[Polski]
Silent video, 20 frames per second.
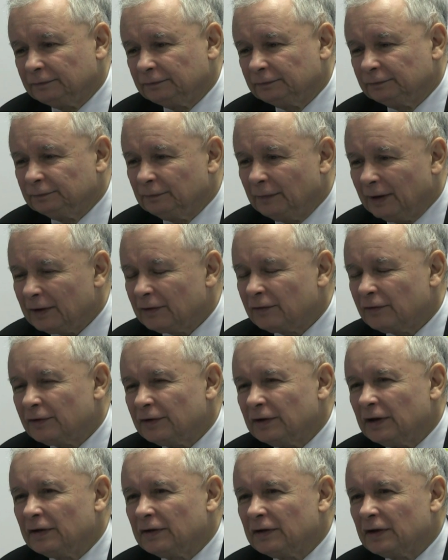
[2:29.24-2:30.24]
bardzo
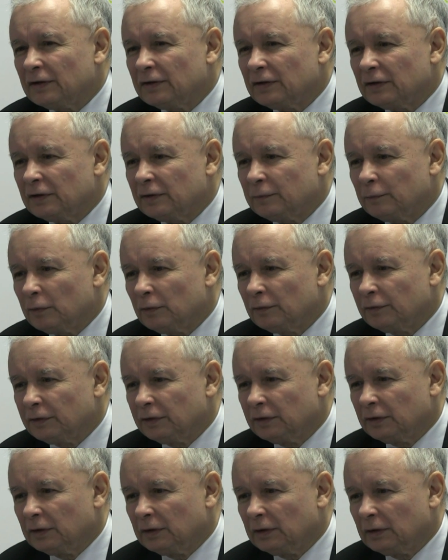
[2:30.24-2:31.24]
znaczna część
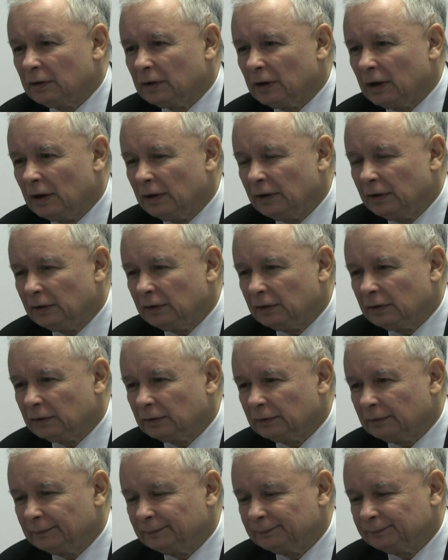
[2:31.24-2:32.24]
polskich elit
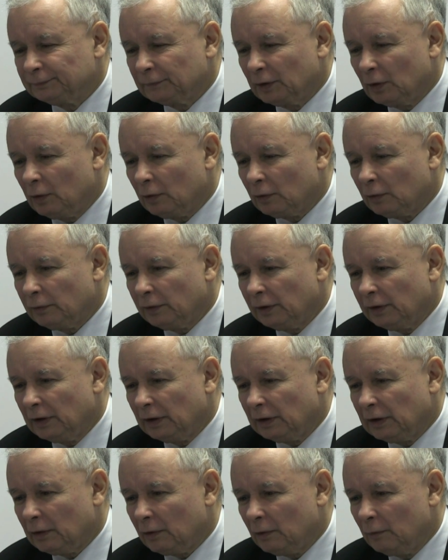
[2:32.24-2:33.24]
mm, choruje na
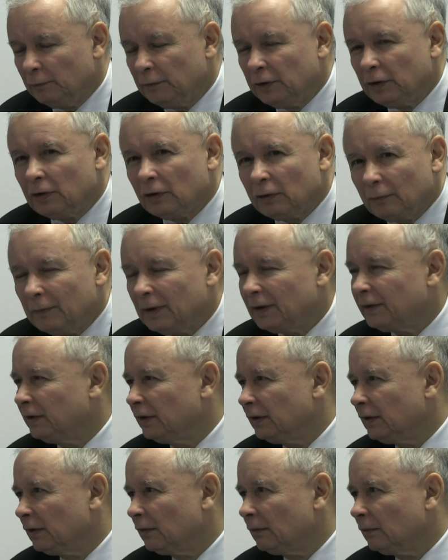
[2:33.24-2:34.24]
taką mikromanię
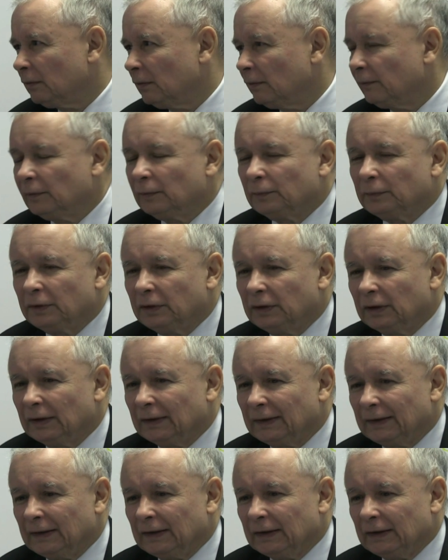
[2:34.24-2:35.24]
narodową i
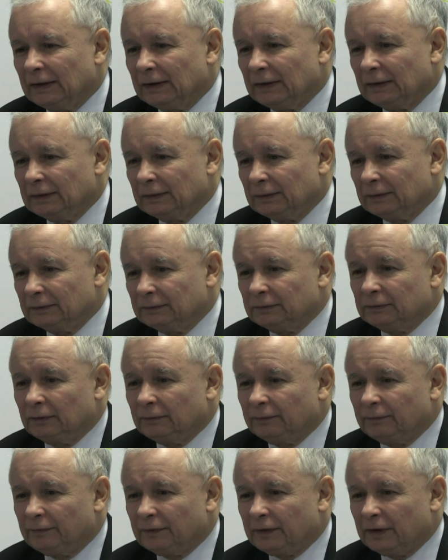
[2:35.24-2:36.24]
no
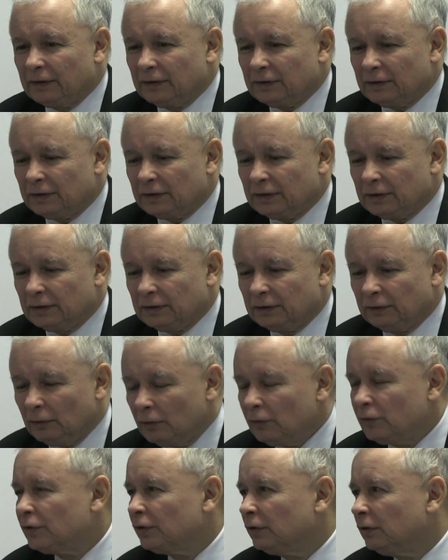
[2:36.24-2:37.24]
wręcz
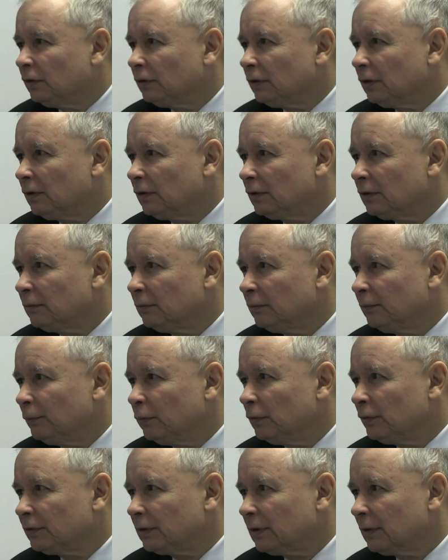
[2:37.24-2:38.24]
dąży do tego, żeby
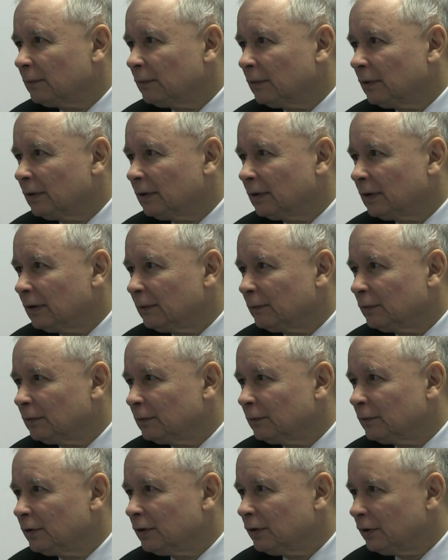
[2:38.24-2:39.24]
Polska była krajem, z
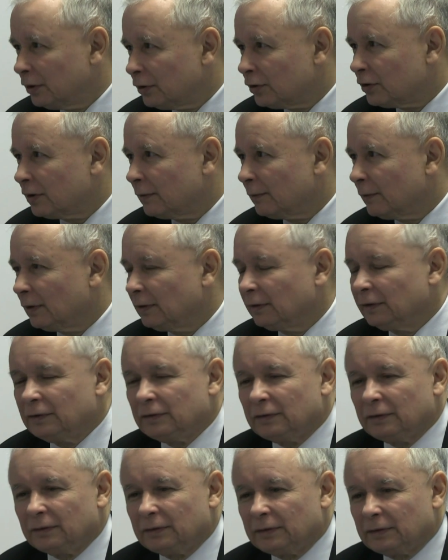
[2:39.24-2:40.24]
którym się nie trzeba
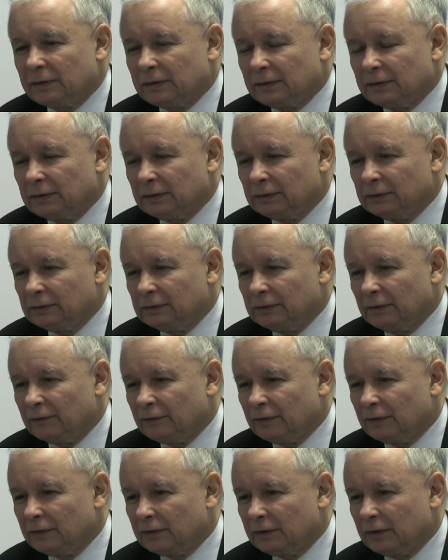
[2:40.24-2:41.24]
liczyć. Te
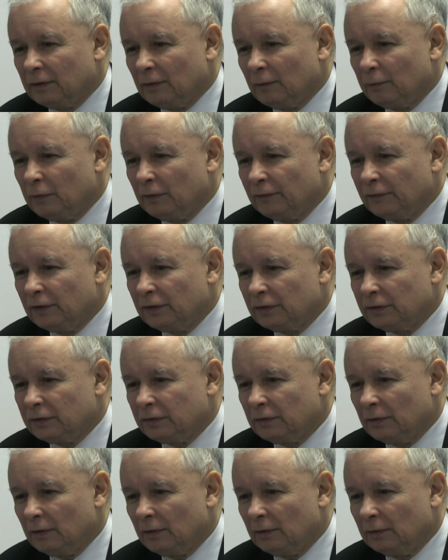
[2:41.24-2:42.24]
wszystkie
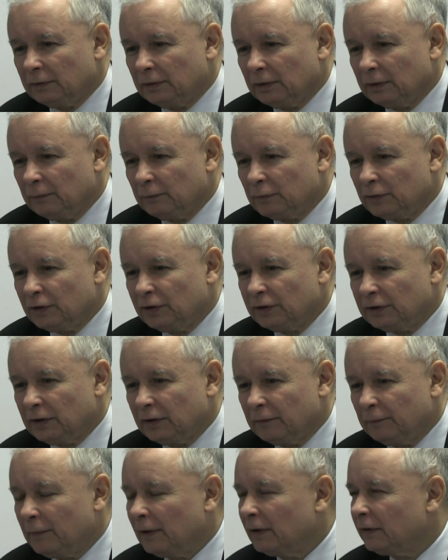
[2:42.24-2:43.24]
opowieści o tej
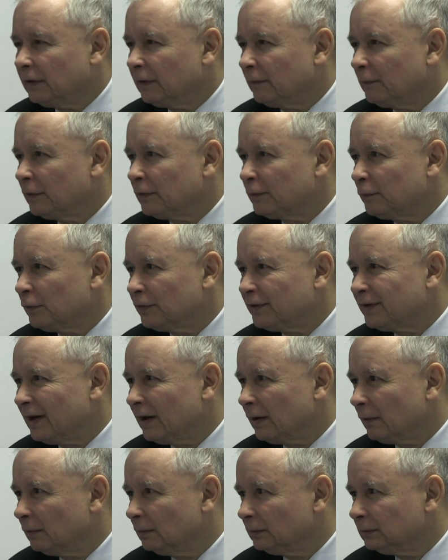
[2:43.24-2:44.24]
brzydkiej pannie bez
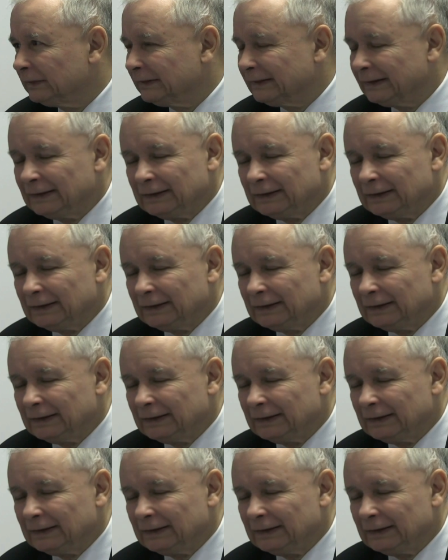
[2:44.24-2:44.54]
posagu,